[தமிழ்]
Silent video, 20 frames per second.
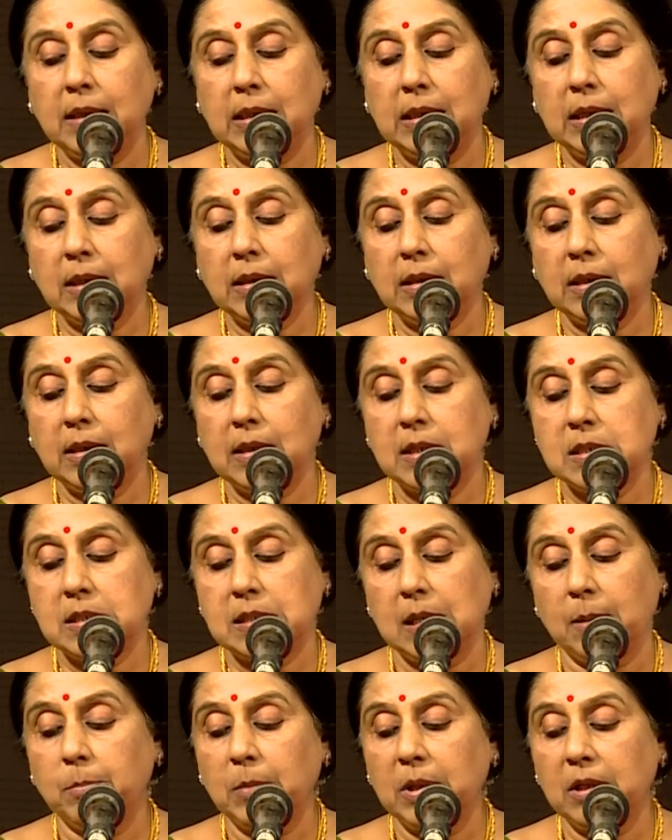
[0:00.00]
இலக்கிய
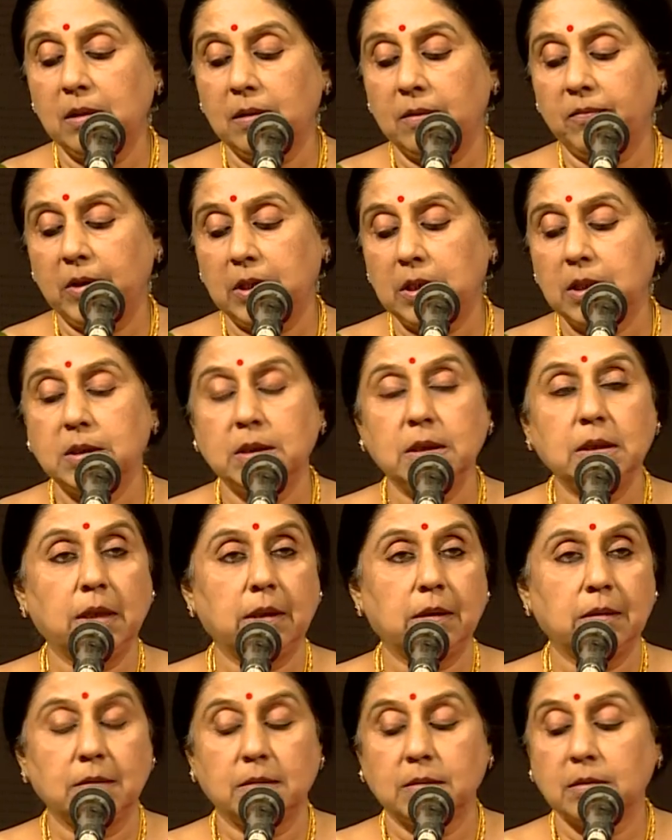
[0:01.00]
செம்மல் விருது
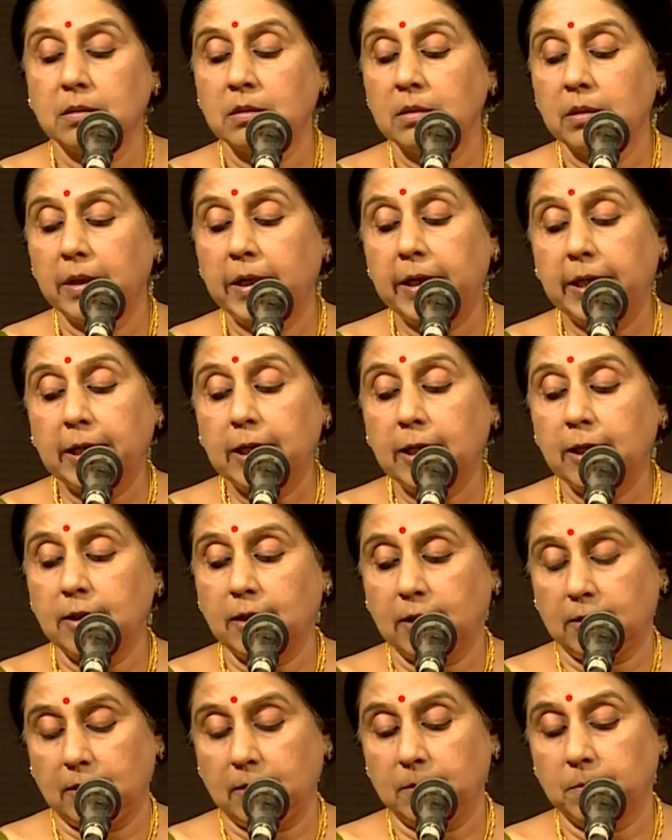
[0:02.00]

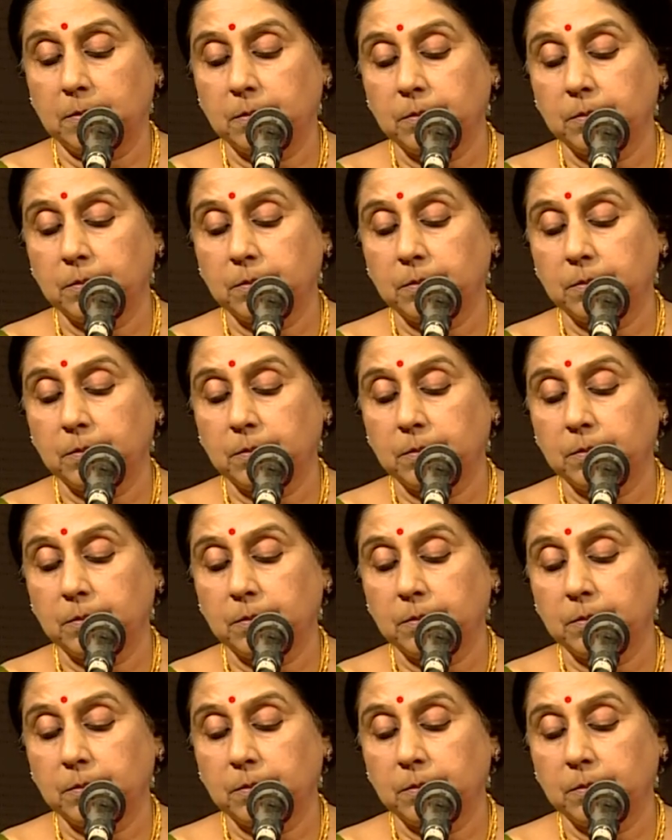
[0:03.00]
கிடைக்கிறது